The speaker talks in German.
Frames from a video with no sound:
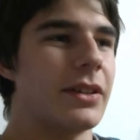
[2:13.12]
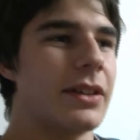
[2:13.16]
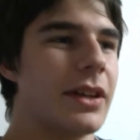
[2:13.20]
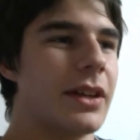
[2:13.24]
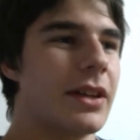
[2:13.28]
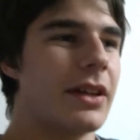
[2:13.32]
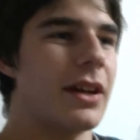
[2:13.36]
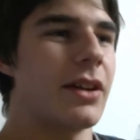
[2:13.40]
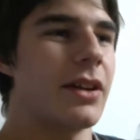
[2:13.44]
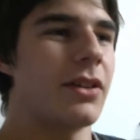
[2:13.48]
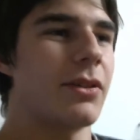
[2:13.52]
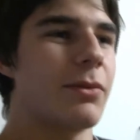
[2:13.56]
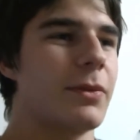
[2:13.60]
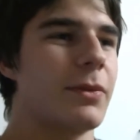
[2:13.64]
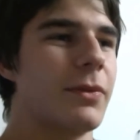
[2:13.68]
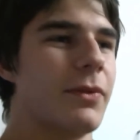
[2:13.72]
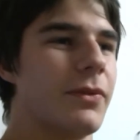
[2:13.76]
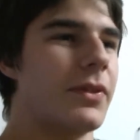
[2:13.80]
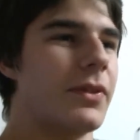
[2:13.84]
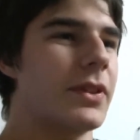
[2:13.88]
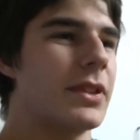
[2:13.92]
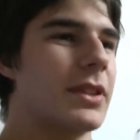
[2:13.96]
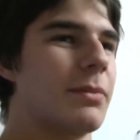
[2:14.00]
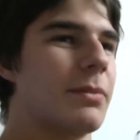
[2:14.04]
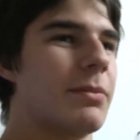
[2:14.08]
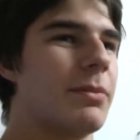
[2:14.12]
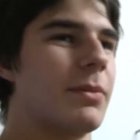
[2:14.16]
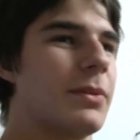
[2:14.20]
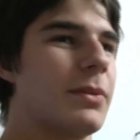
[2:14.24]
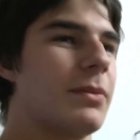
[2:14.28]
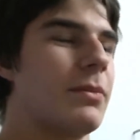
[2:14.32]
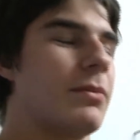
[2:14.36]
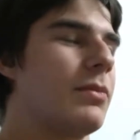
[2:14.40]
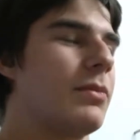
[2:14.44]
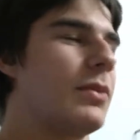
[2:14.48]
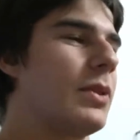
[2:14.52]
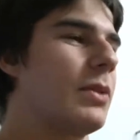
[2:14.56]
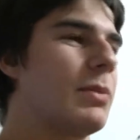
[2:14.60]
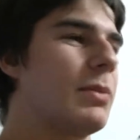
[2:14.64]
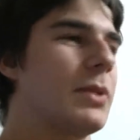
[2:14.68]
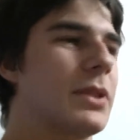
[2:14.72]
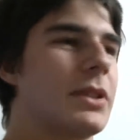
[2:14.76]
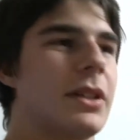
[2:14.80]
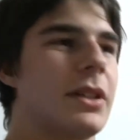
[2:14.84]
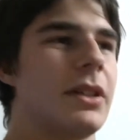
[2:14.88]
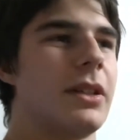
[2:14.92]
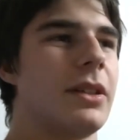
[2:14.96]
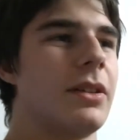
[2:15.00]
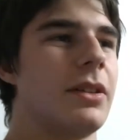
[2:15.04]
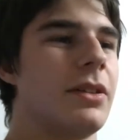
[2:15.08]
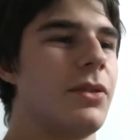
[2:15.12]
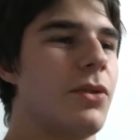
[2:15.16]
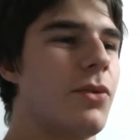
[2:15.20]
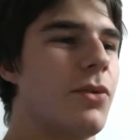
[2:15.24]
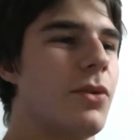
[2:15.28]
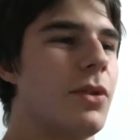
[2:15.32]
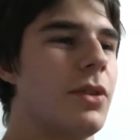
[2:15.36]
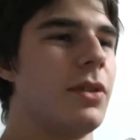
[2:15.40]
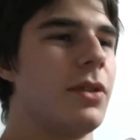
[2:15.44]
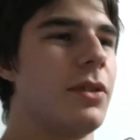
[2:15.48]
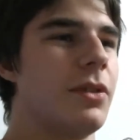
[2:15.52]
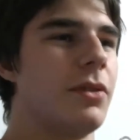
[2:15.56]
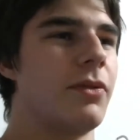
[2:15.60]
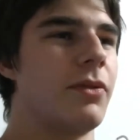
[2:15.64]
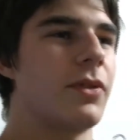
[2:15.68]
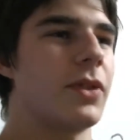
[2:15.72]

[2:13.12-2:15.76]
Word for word: Keine Ahnung, was ich mir bis dahin hole.